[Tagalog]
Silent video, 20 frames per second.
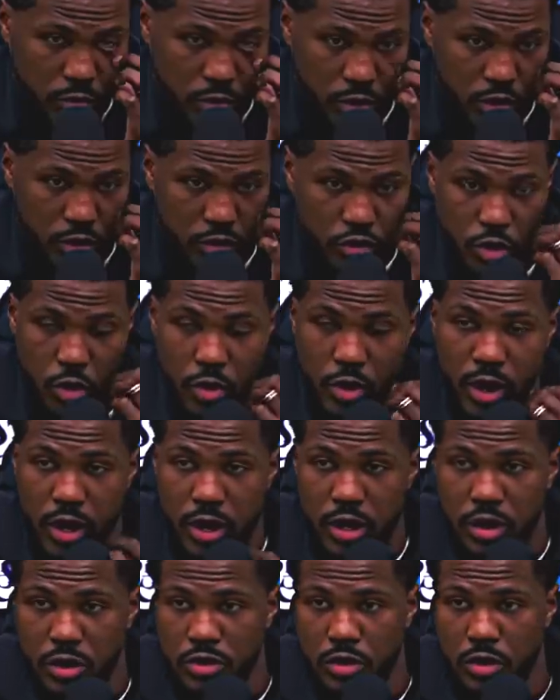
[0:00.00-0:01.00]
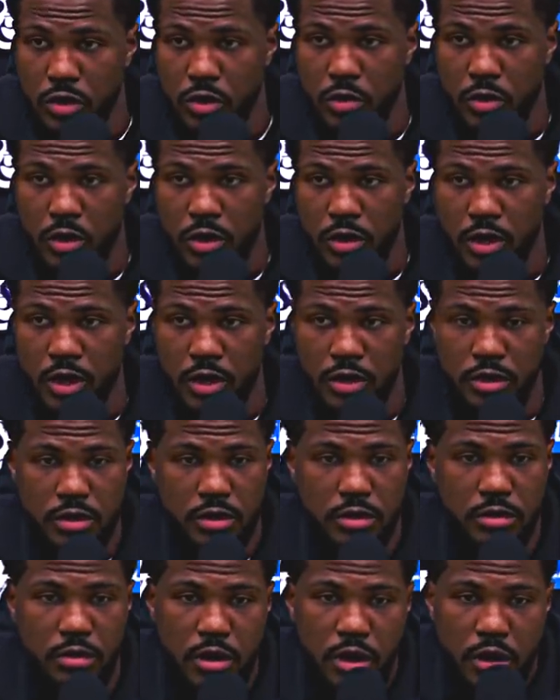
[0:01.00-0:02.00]
siya about sa kanyang
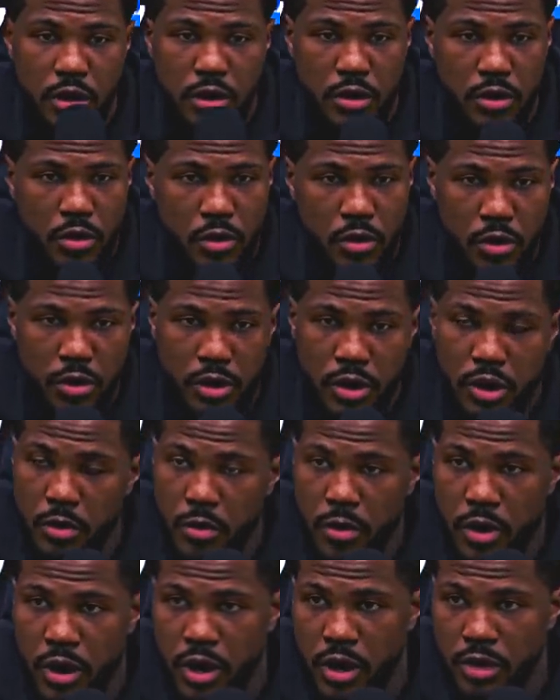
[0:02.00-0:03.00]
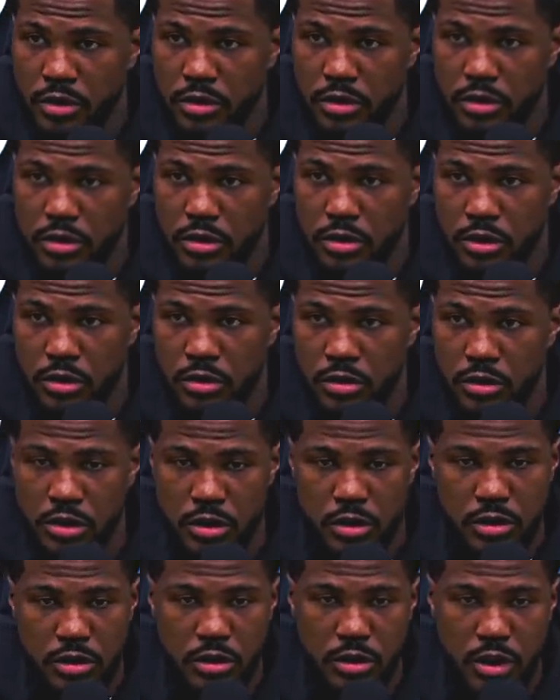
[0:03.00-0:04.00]
experience sa pagiging isang Lakers player
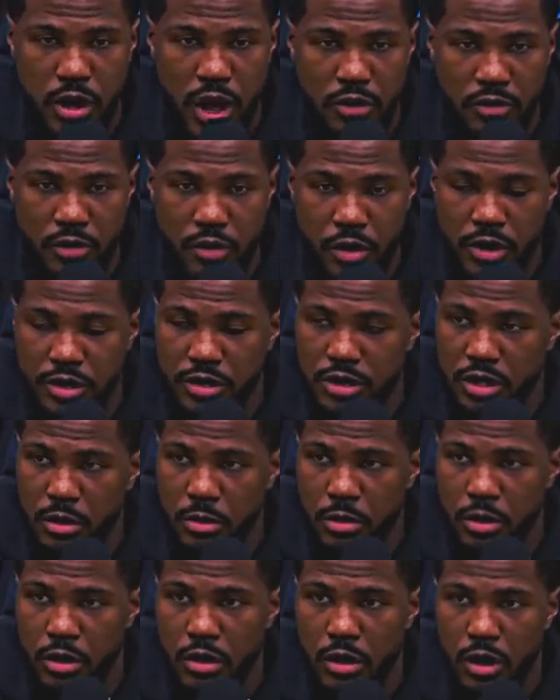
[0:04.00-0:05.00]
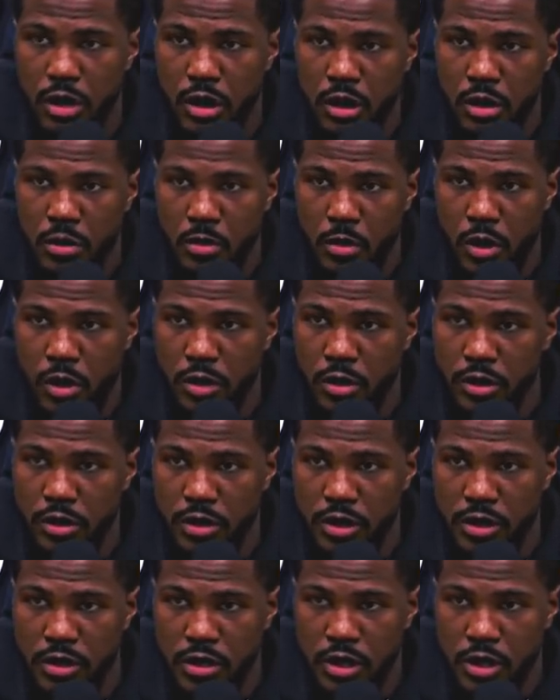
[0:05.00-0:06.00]
daw at ano daw ang kanyang
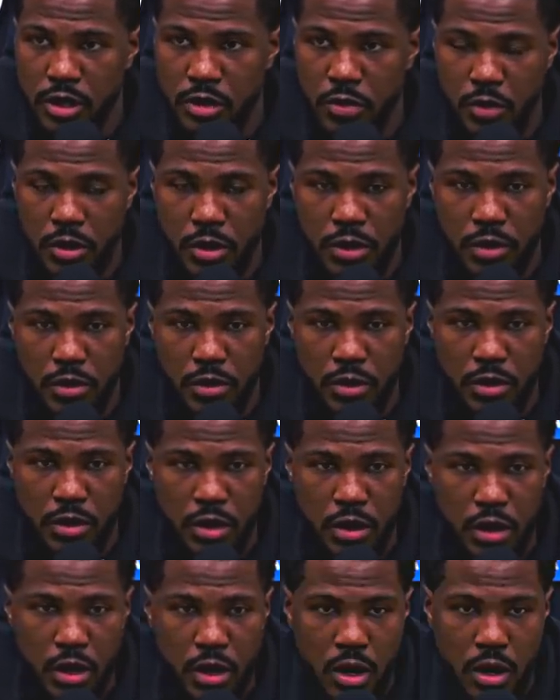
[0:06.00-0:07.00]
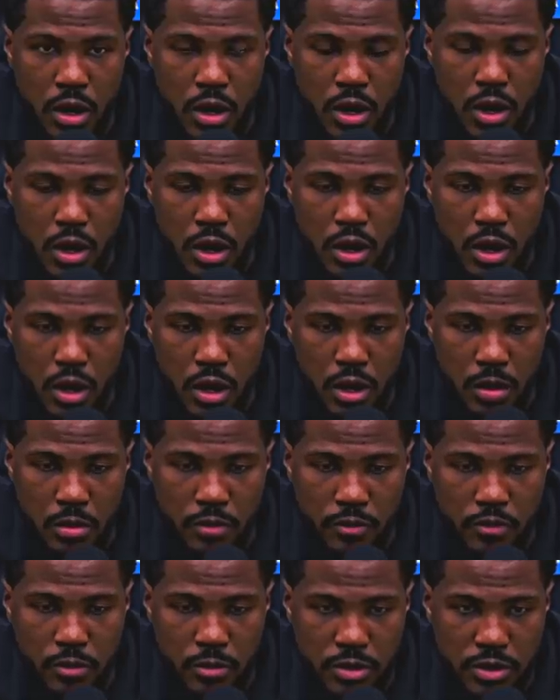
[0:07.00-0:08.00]
inaasahan sa parating na free agency
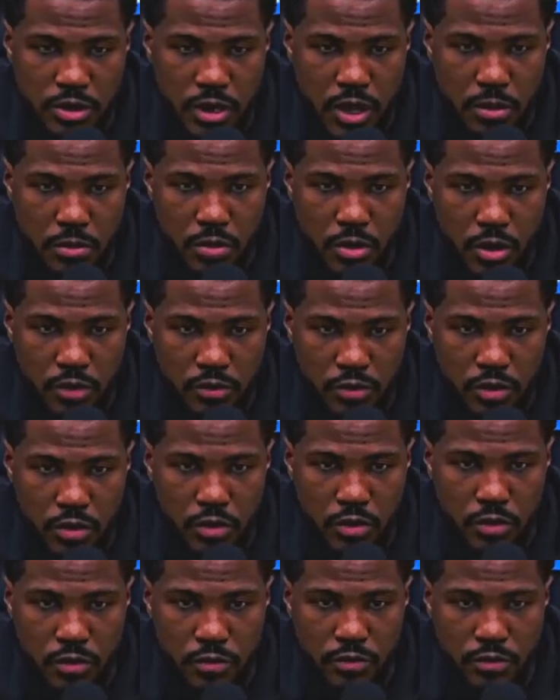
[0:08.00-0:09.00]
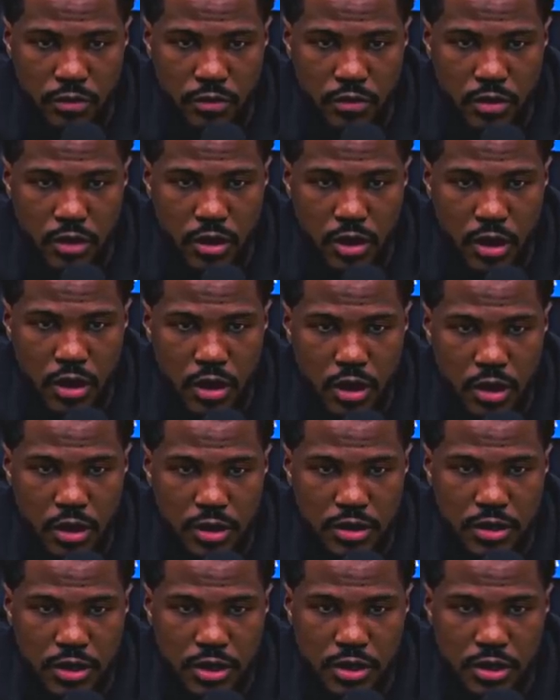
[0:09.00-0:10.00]
na ngayon ay may tip option ang team
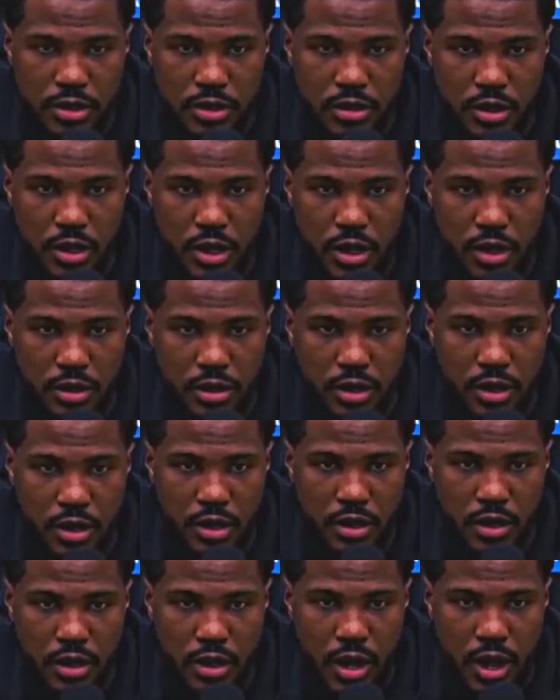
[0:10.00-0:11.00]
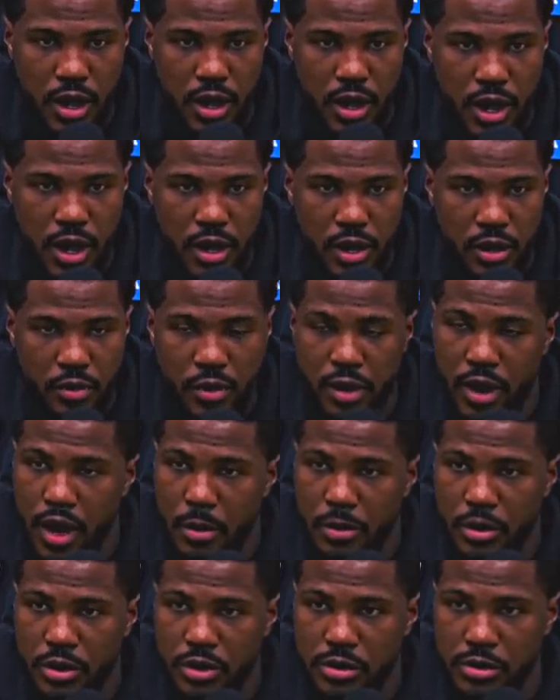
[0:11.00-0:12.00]
ng Los Angeles Lakers sa kanya.
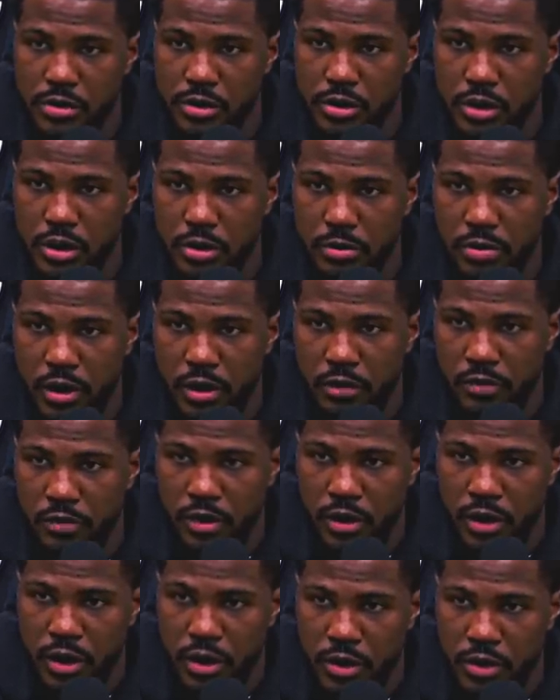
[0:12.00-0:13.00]
Ang naging sagot ni